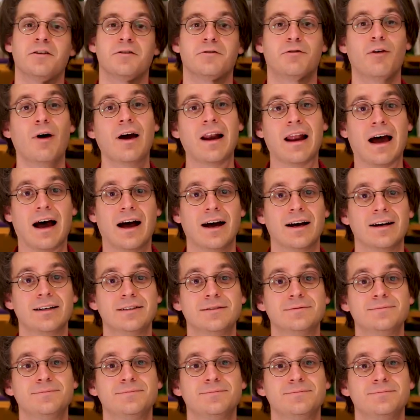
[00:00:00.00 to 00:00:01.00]
Voilà
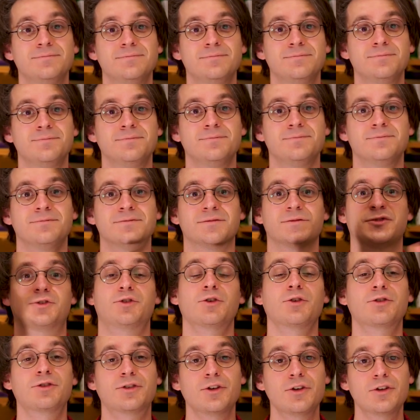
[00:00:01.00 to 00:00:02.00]

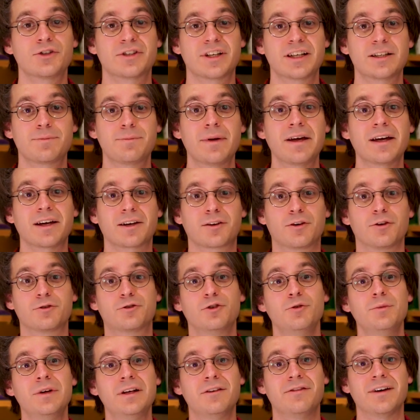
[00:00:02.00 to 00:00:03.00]
Sur ce, j'espère que
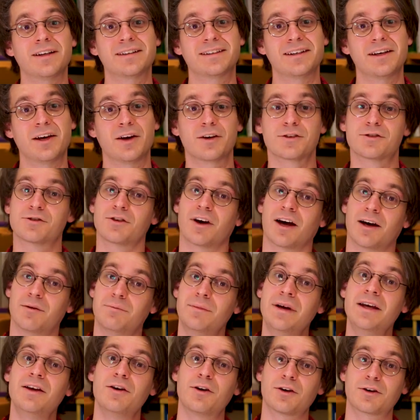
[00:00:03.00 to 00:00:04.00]
2021 sera
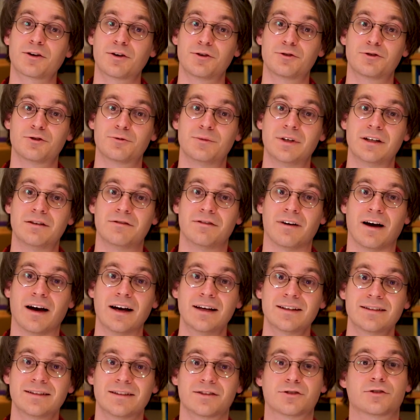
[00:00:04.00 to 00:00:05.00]
meilleur que
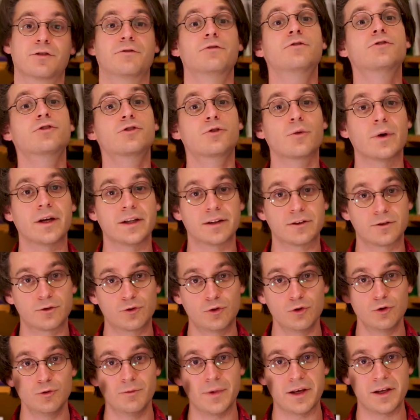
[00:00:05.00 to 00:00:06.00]
2020. Je vous souhaite
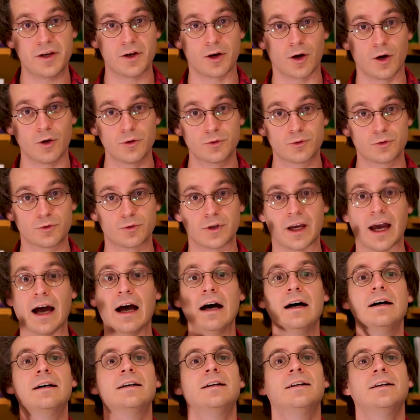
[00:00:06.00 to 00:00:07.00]
tout le meilleur en tout
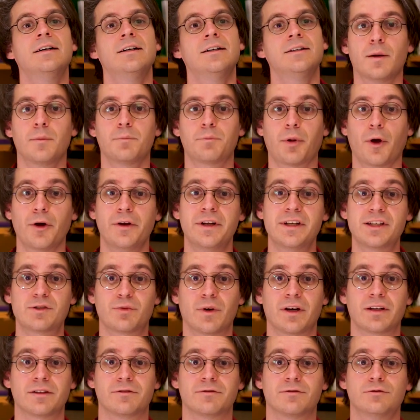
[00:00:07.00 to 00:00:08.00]
cas. Prenez
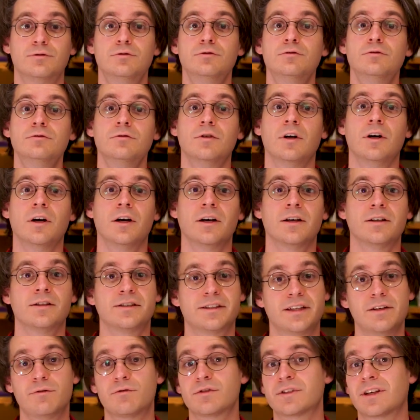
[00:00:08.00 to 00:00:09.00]
soin de vous.
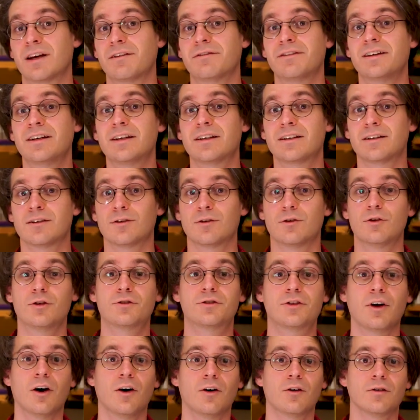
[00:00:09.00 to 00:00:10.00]
Si vous avez
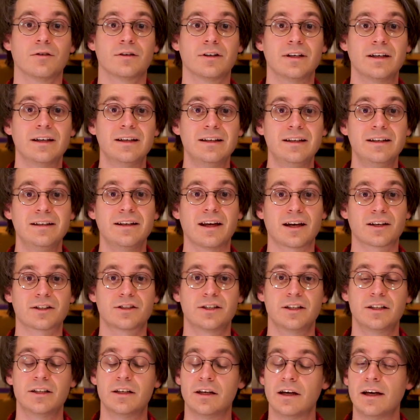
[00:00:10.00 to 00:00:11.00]
le temps et
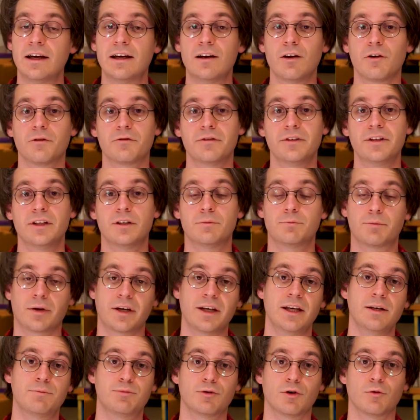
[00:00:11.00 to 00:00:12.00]
l'énergie et l'envie,
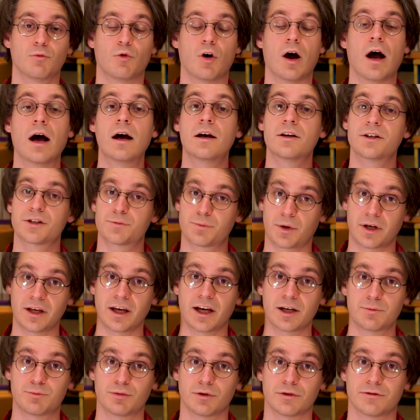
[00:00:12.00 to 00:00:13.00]
priez pour moi. Je
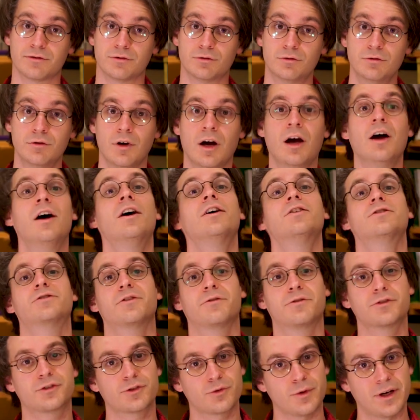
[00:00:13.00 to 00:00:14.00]
prierai pour vous. Je
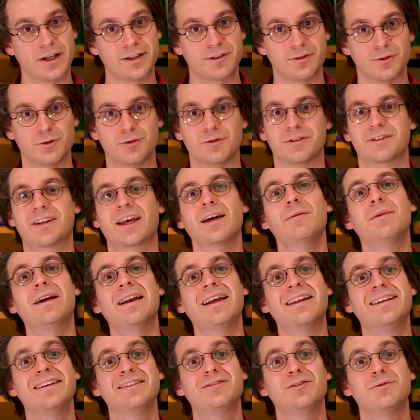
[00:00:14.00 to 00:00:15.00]
vous souhaite une très
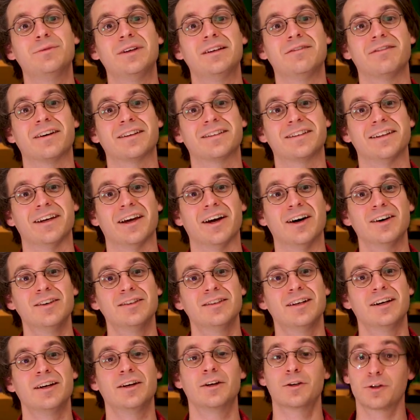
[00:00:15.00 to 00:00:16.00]
belle année 2021.
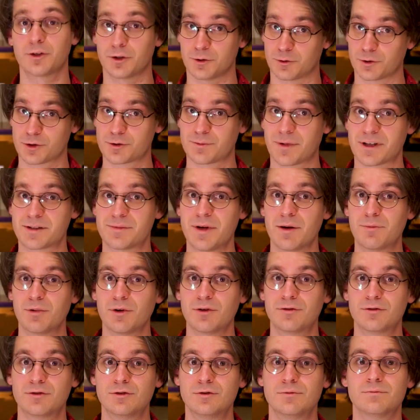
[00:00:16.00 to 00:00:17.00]
Que tout se passe bien
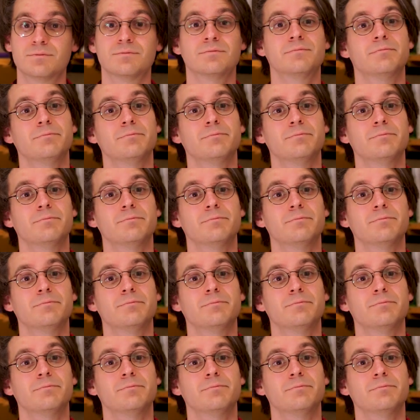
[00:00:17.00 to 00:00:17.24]
pour vous.